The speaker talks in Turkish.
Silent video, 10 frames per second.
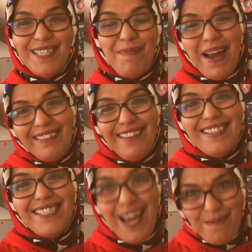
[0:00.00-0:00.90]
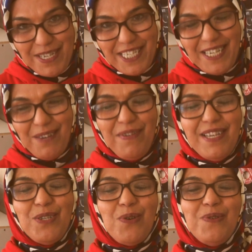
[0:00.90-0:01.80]
Isparta ee, Sarmaşık
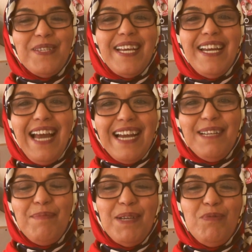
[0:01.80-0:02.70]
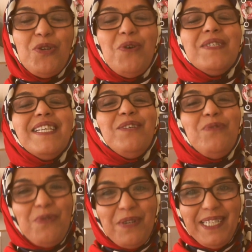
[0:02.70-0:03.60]
Kafe son senelerde benim çok sık
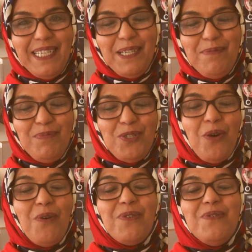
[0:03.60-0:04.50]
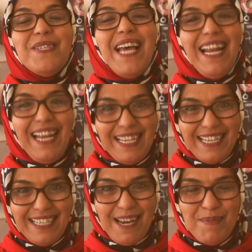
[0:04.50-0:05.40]
uğradığım çok güzel
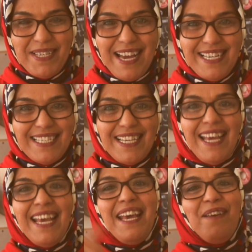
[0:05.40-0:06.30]
alanlardan bir tanesi.